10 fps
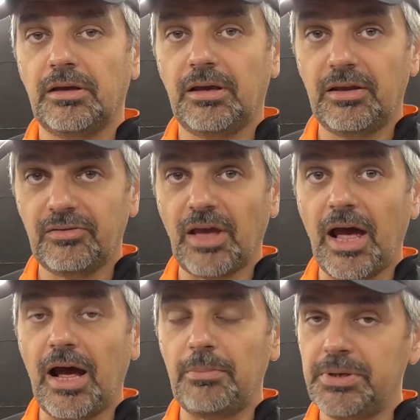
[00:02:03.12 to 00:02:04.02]
che
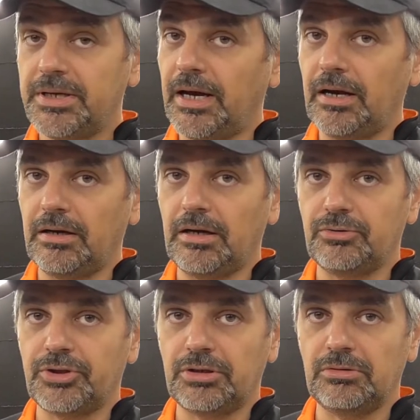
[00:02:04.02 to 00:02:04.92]
sa applicare
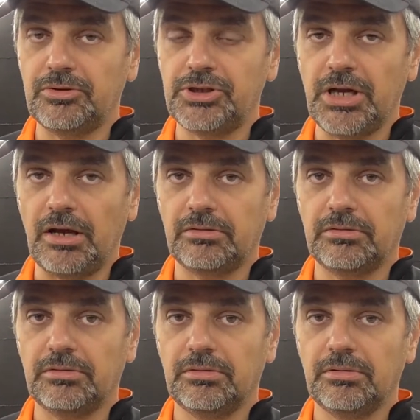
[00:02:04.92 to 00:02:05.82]
nanotecnologia,
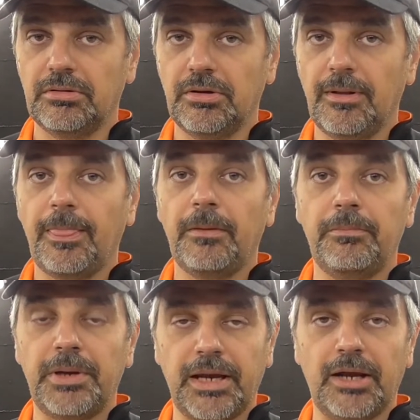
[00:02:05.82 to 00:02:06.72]

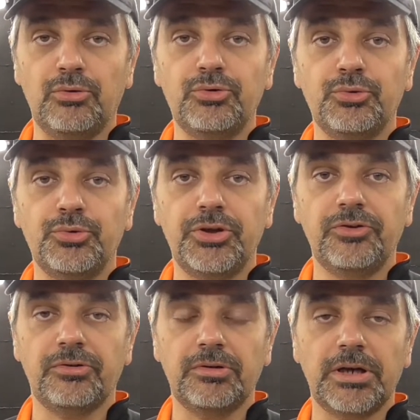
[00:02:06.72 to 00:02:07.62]
perché non tutti
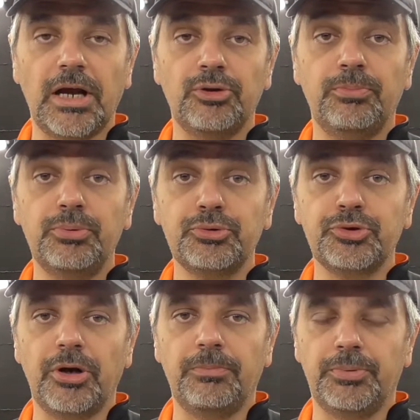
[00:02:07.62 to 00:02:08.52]
sono in grado
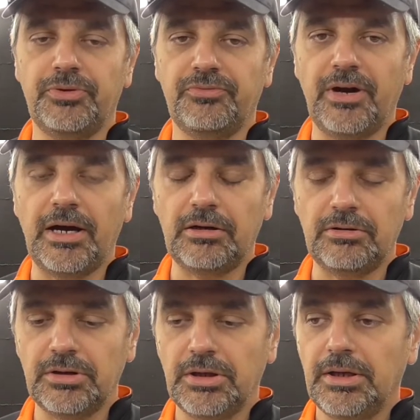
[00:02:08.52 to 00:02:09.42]
purtroppo di
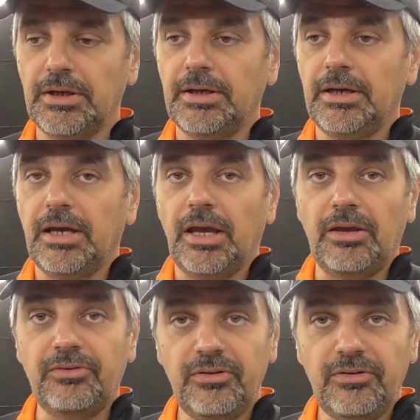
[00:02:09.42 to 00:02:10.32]
farlo.
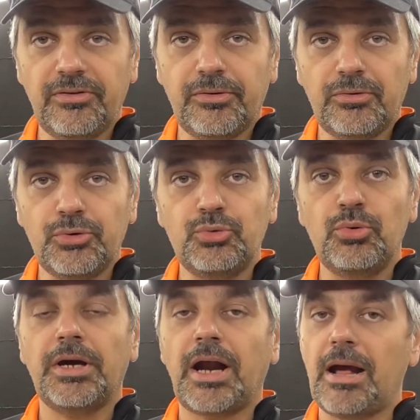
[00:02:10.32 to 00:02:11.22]
Esistono
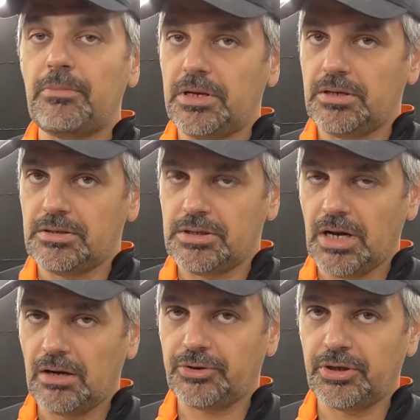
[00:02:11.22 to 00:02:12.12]
due rami di
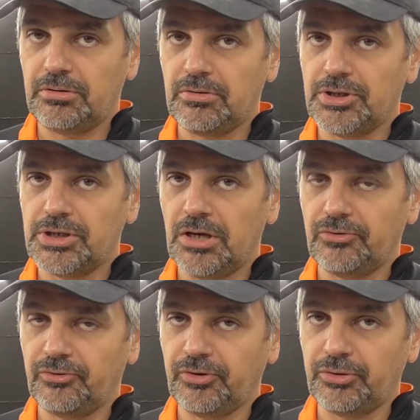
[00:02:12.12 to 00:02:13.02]
nanotecnologia
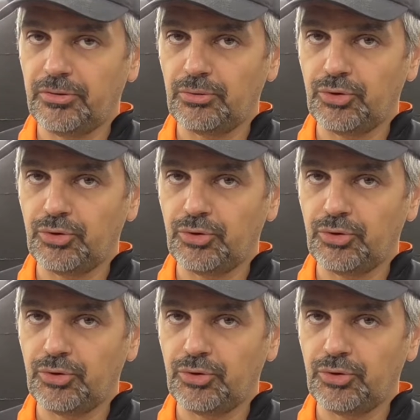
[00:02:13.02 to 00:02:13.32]
sul settore